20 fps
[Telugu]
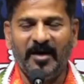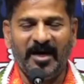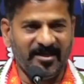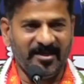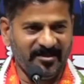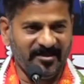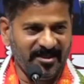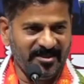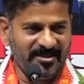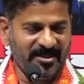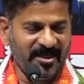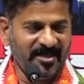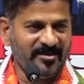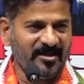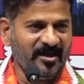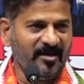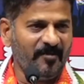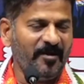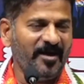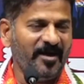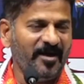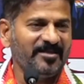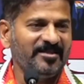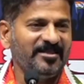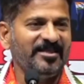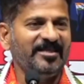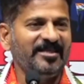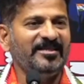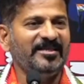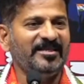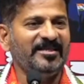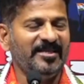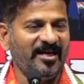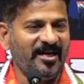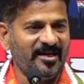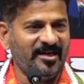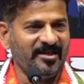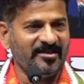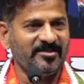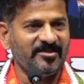భారతీయ జనతా పార్టీ
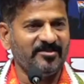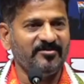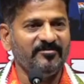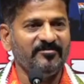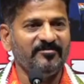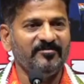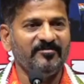టీఆర్ఎస్